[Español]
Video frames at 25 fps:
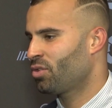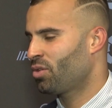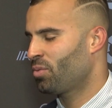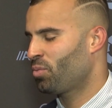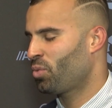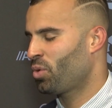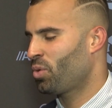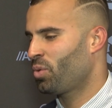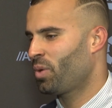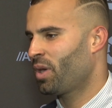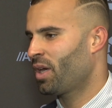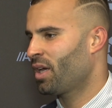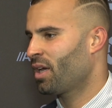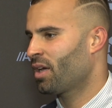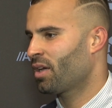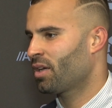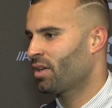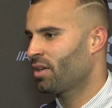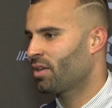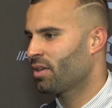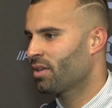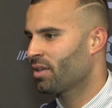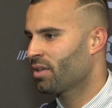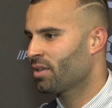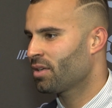Estoy muy bien,
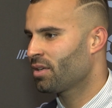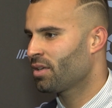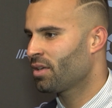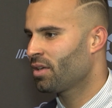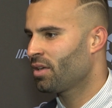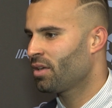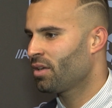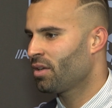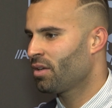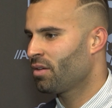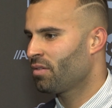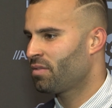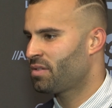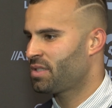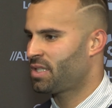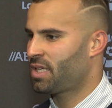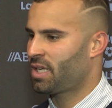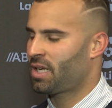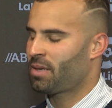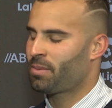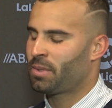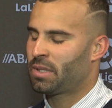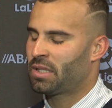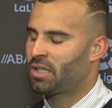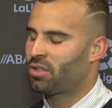eh,
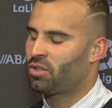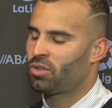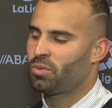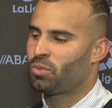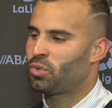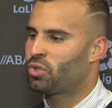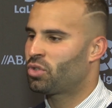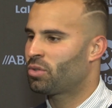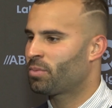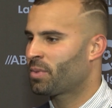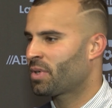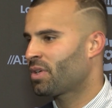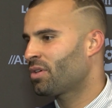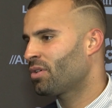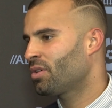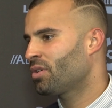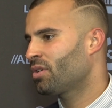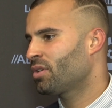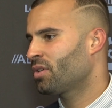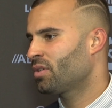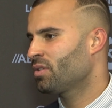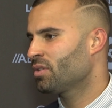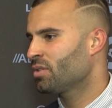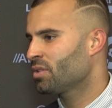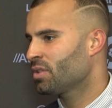físicamente estoy mucho
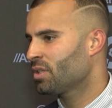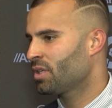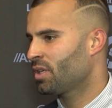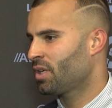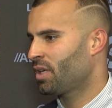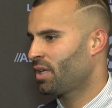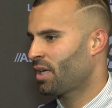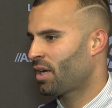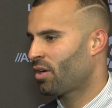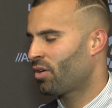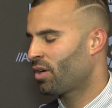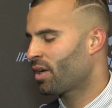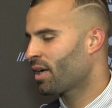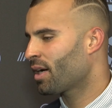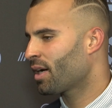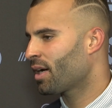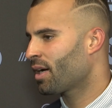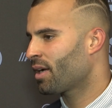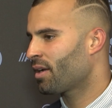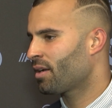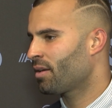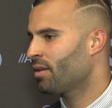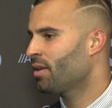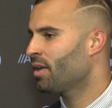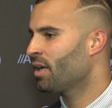mejor y
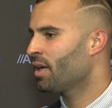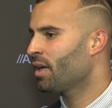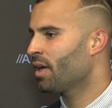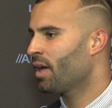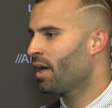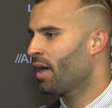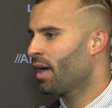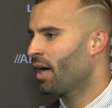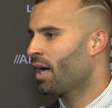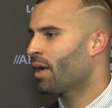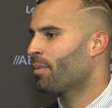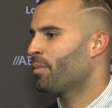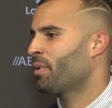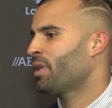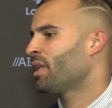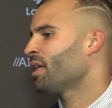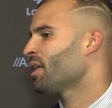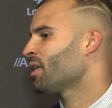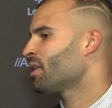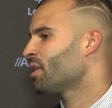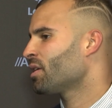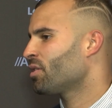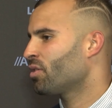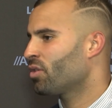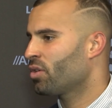ahora al, meter
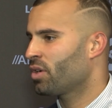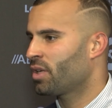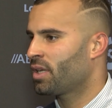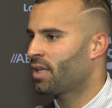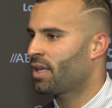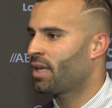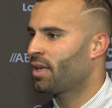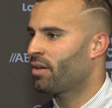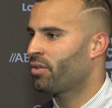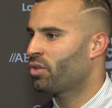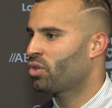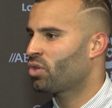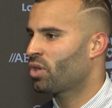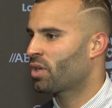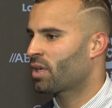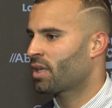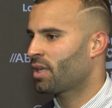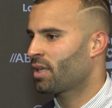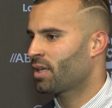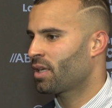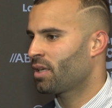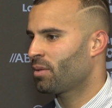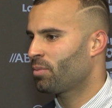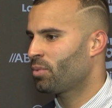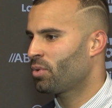este gol y dar la victoria al
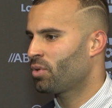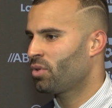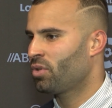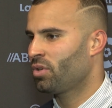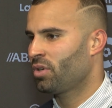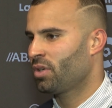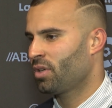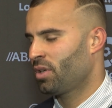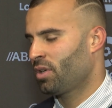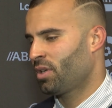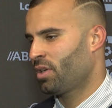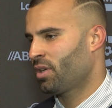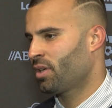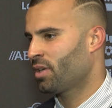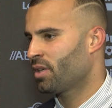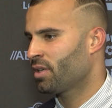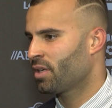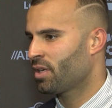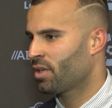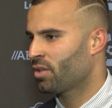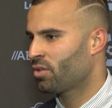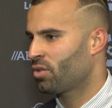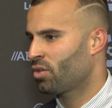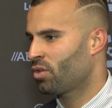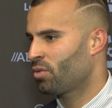equipo eh,
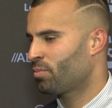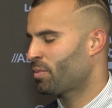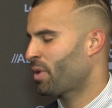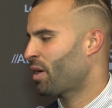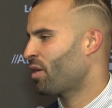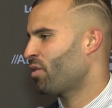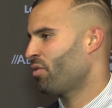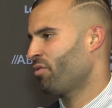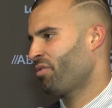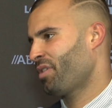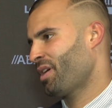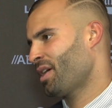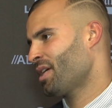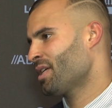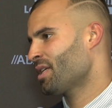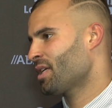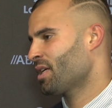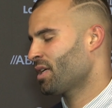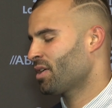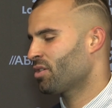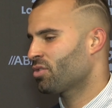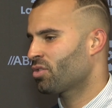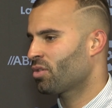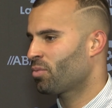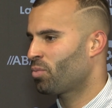estoy con más
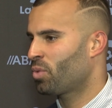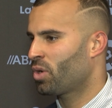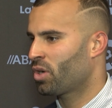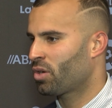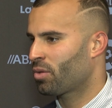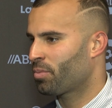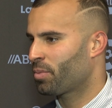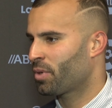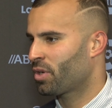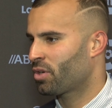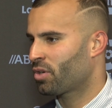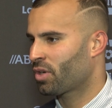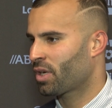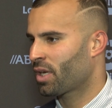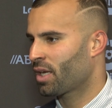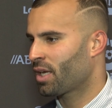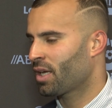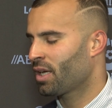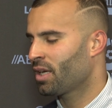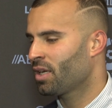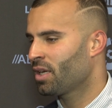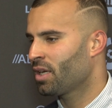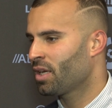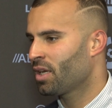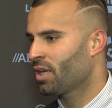confianza y eso es bueno. Espero
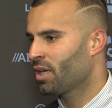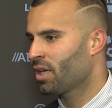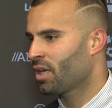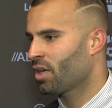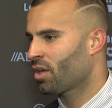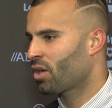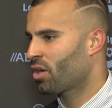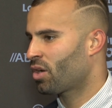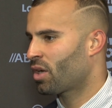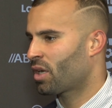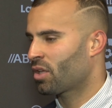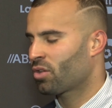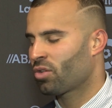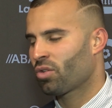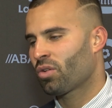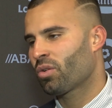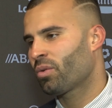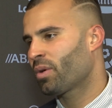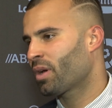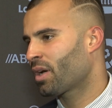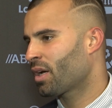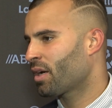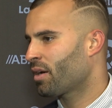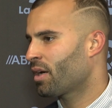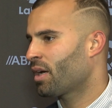que, que, ahora todo
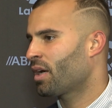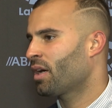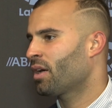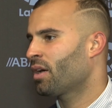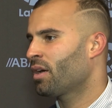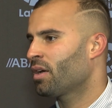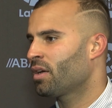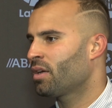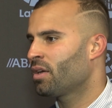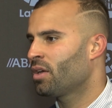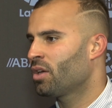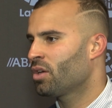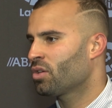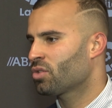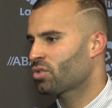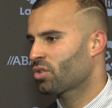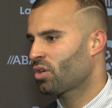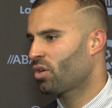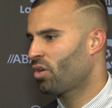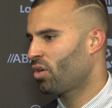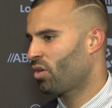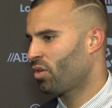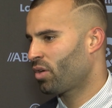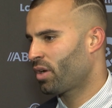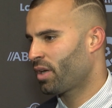venga
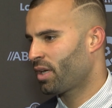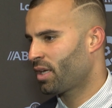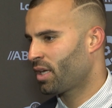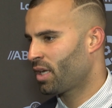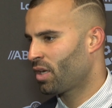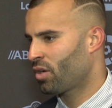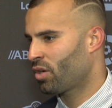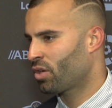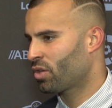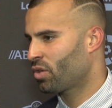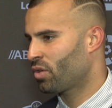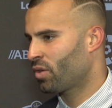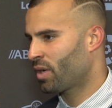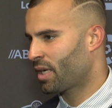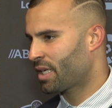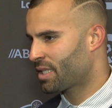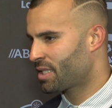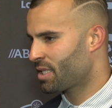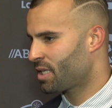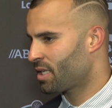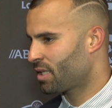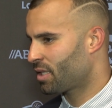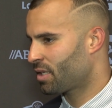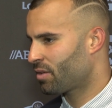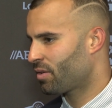solo, lo que, lo que tengo que
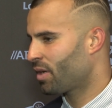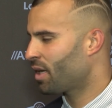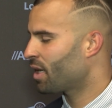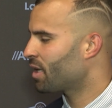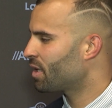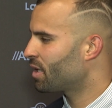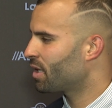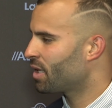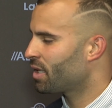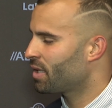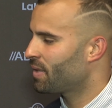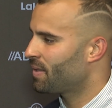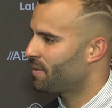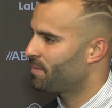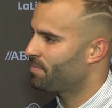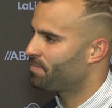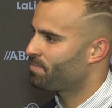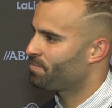hacer es trabajar día a día.